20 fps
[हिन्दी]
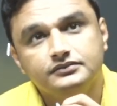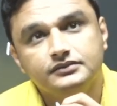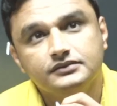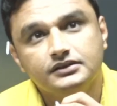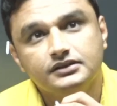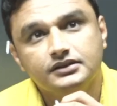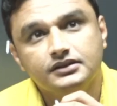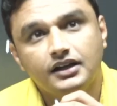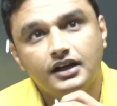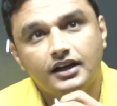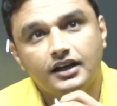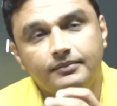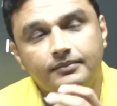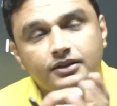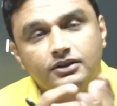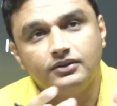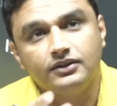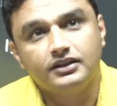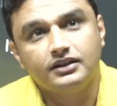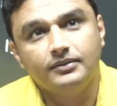यार हमने
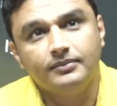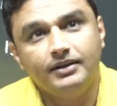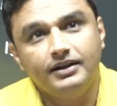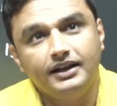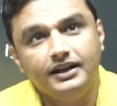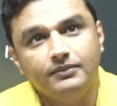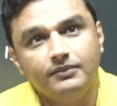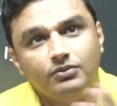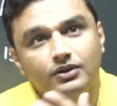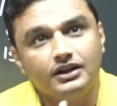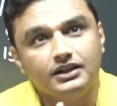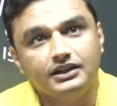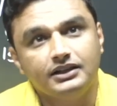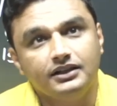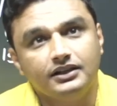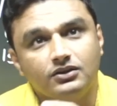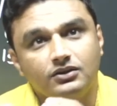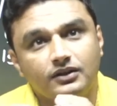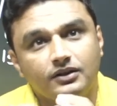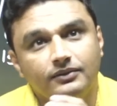तो अर्थमेटिक बोला था या
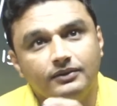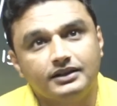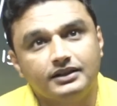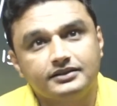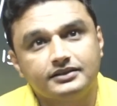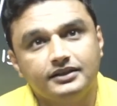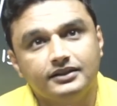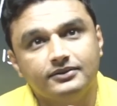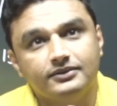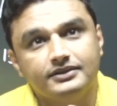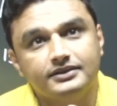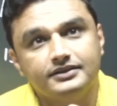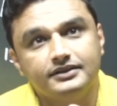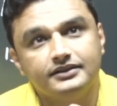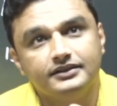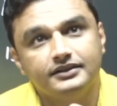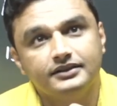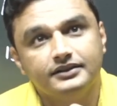तो एडवांस के क्वेश्चन है